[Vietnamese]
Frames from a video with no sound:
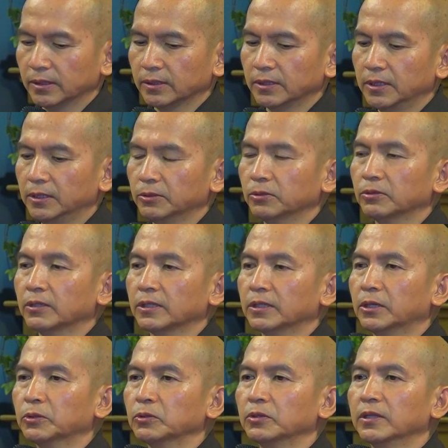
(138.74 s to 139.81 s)
điều
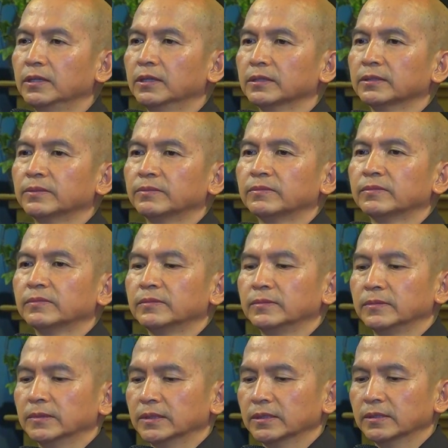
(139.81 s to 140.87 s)
đầu tiên
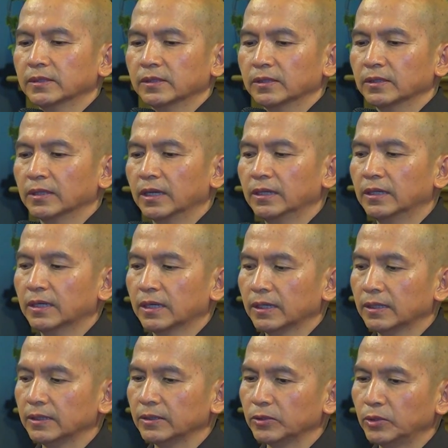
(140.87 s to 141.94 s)
đấy
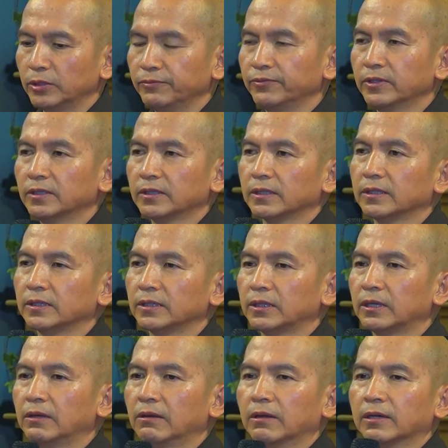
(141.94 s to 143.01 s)
là Thiên Phước
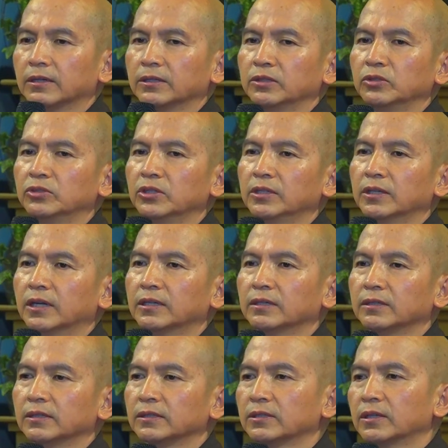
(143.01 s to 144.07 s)
kính lời tri
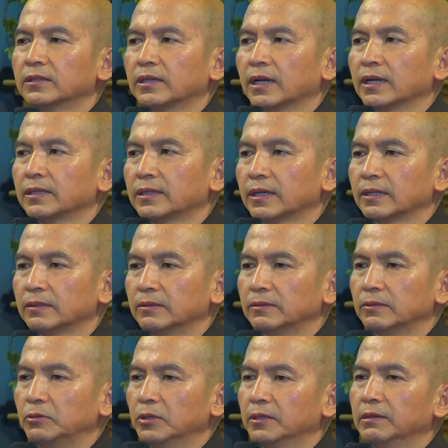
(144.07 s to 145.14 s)
ân tất cả các
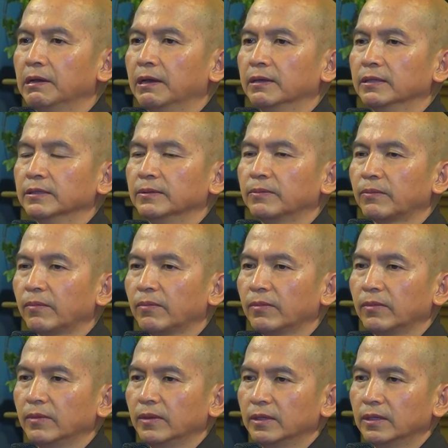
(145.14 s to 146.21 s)
huynh đệ.
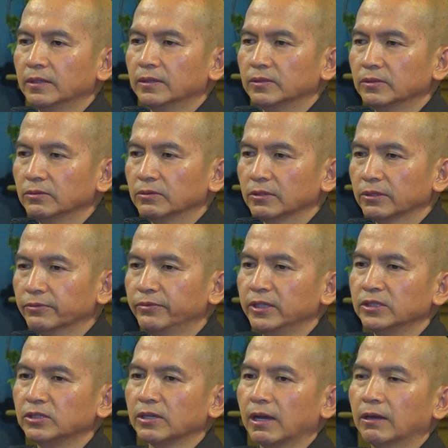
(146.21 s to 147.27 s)
Vì
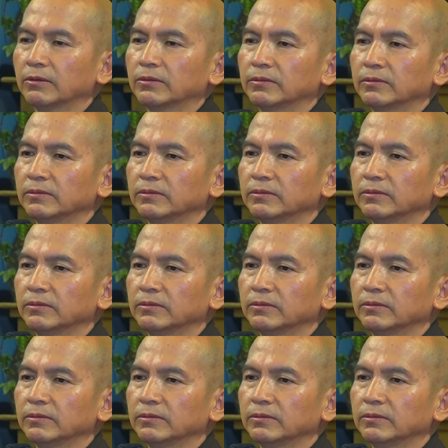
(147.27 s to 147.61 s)
sao?